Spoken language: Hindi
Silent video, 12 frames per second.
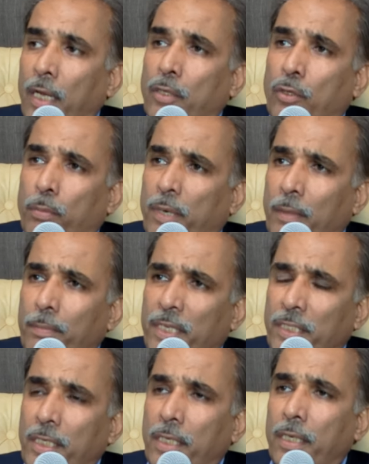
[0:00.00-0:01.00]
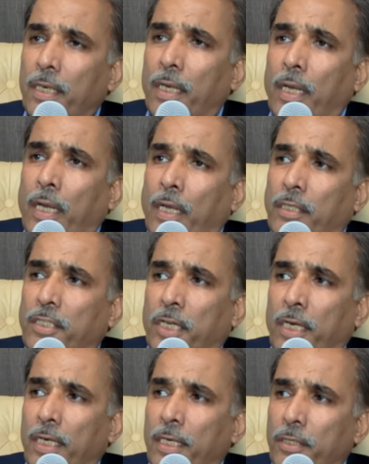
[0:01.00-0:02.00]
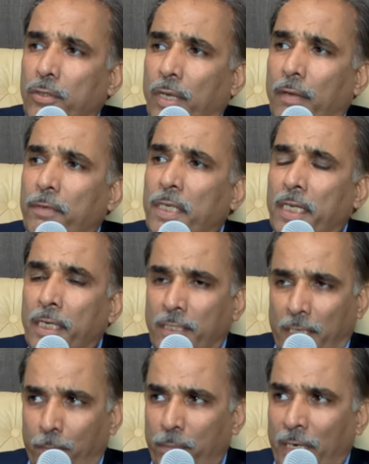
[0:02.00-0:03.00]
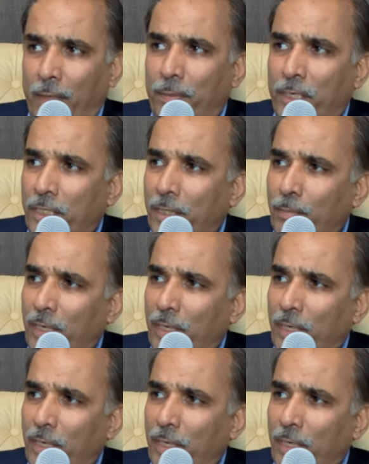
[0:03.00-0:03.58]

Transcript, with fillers: तो ब्लड प्रेशर जर्नली जो है वी नीड सम ब्लड प्रेशर